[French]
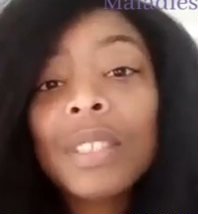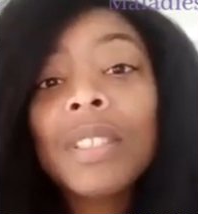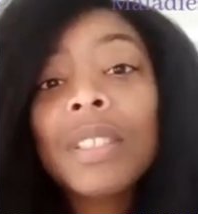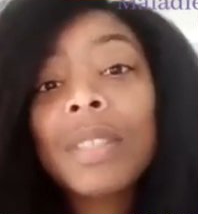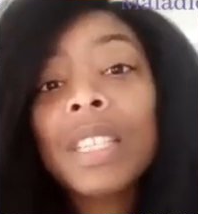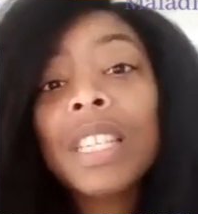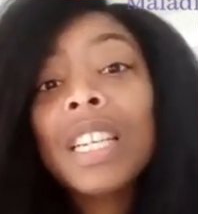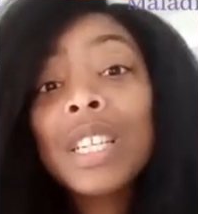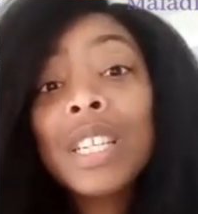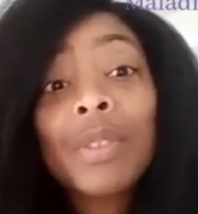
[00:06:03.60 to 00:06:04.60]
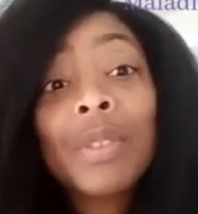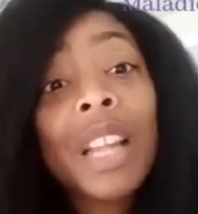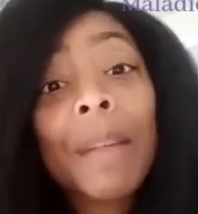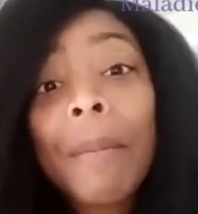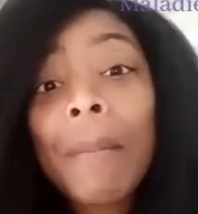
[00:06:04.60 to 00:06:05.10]
qui me disent Mais j'ai
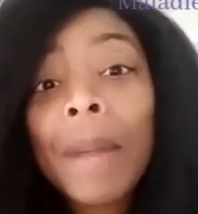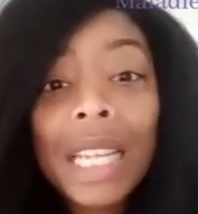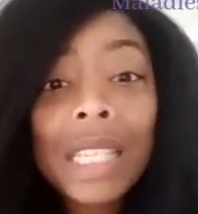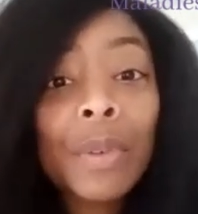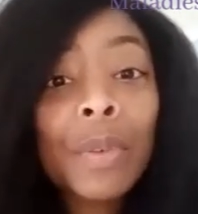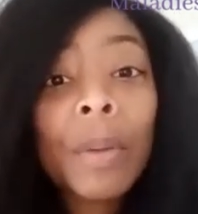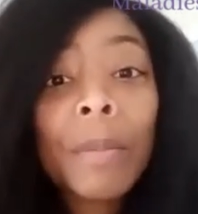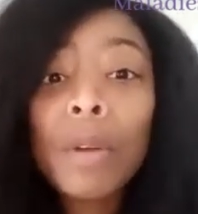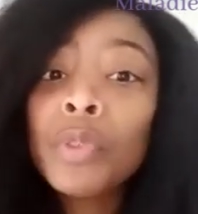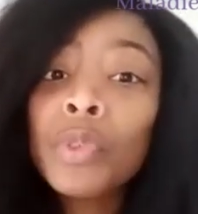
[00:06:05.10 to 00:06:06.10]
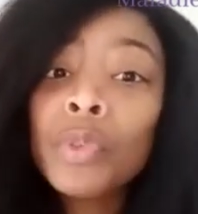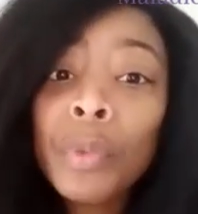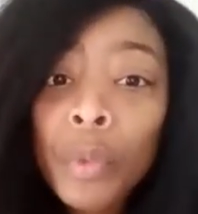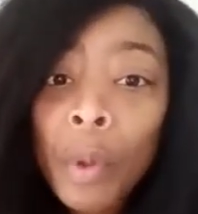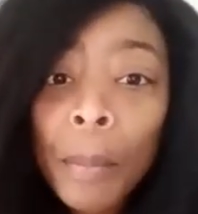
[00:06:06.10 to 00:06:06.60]
aussi la même maladie que toi, mais comment tu
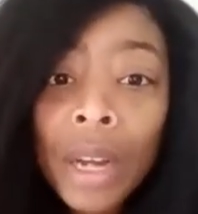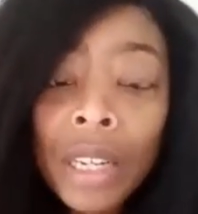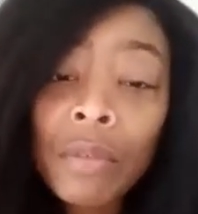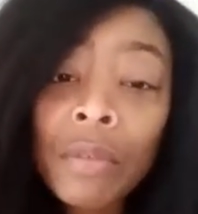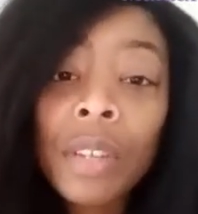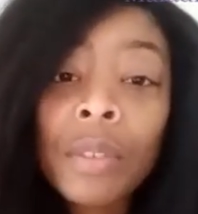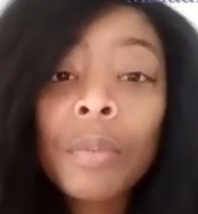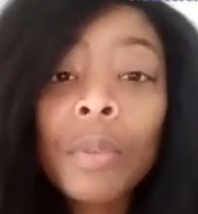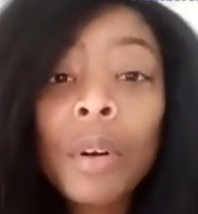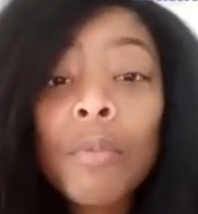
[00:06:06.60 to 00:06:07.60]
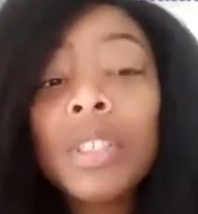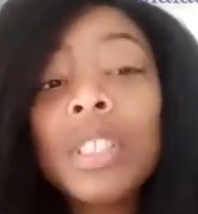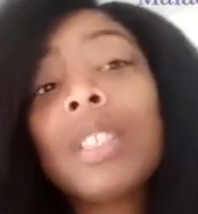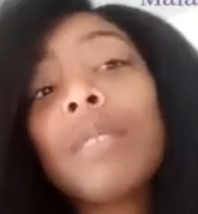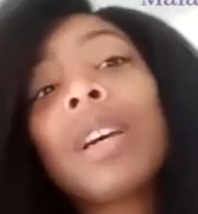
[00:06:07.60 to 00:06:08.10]
fais pour en parler ouvertement Moi
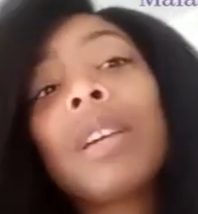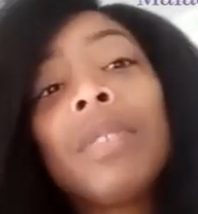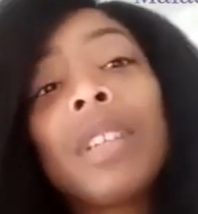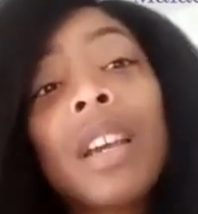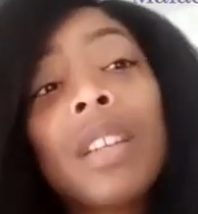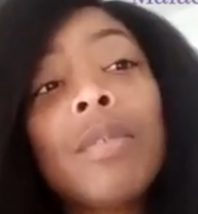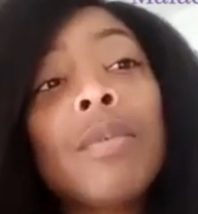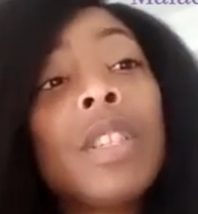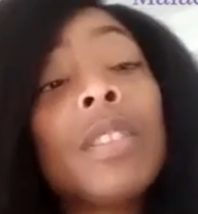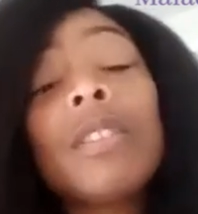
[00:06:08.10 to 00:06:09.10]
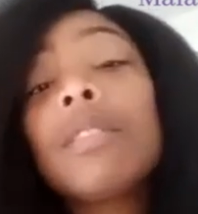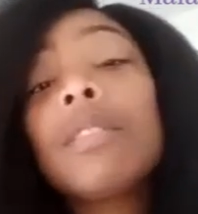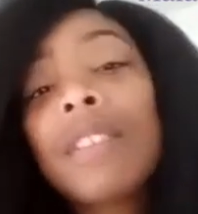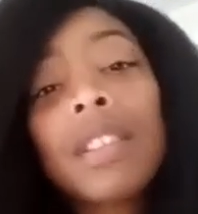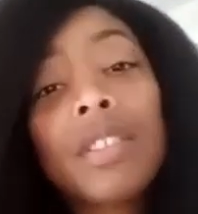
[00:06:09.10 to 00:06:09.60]
aussi, j'aimerais bien et tout. Et je discute
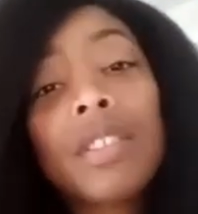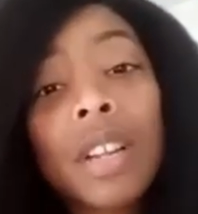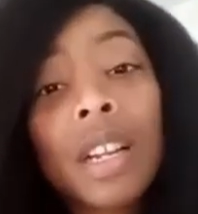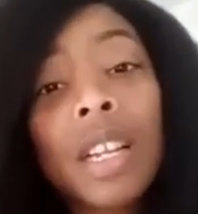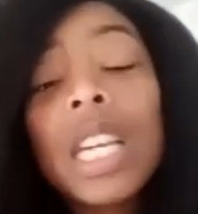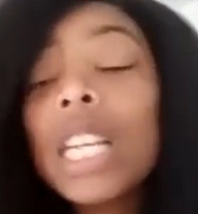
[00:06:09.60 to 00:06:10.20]
avec ces gens-là.